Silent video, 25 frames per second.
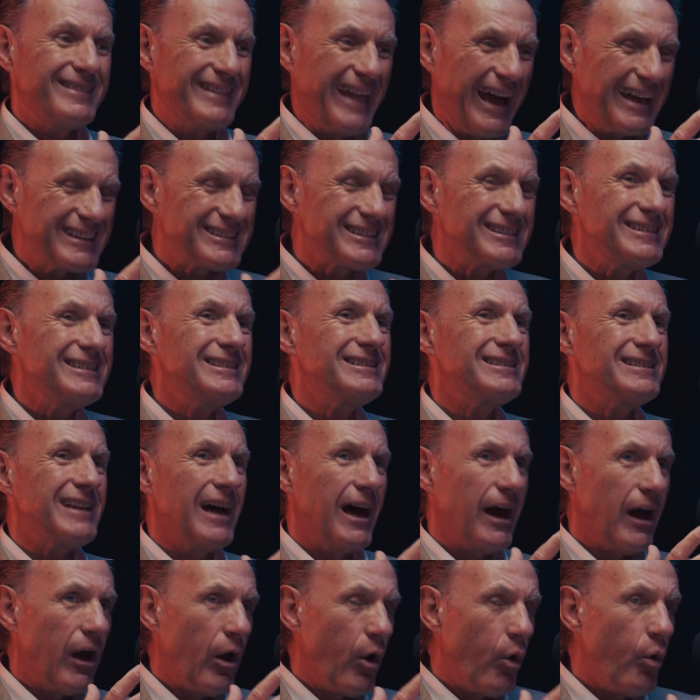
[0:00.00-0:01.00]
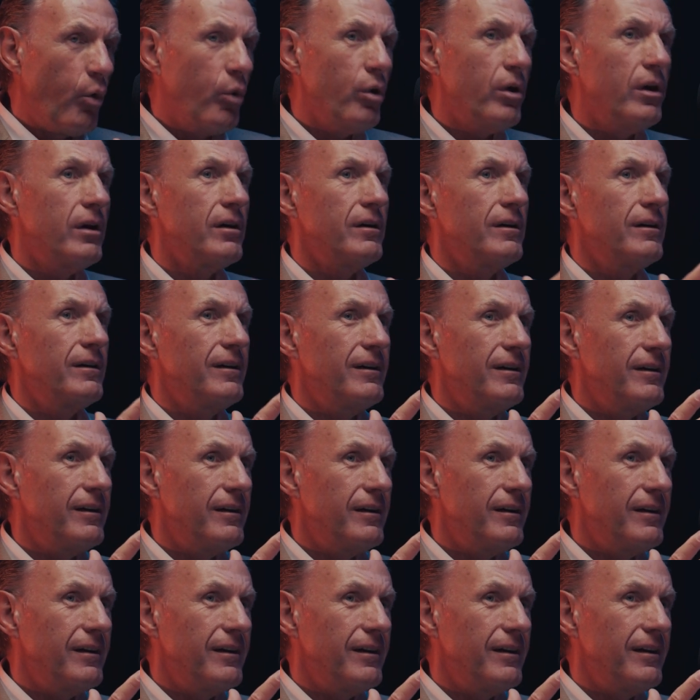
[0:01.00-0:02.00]
das ist auch
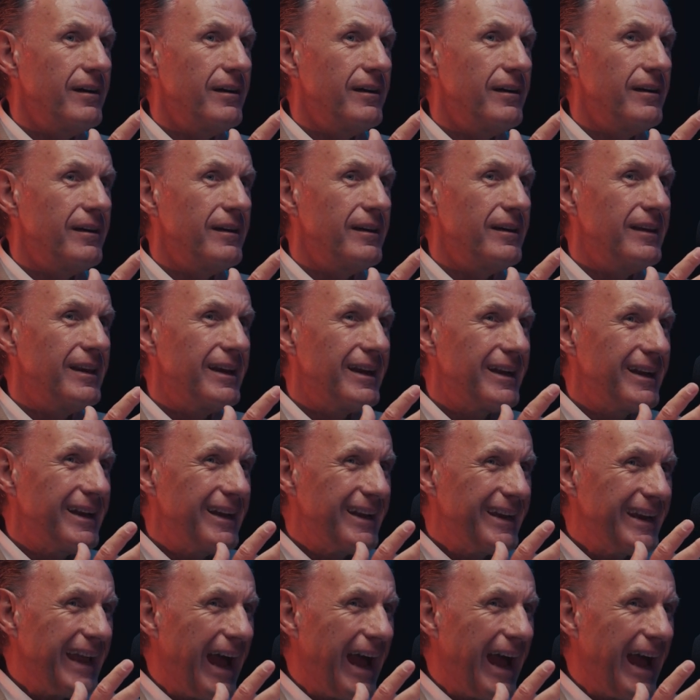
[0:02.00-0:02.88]
eine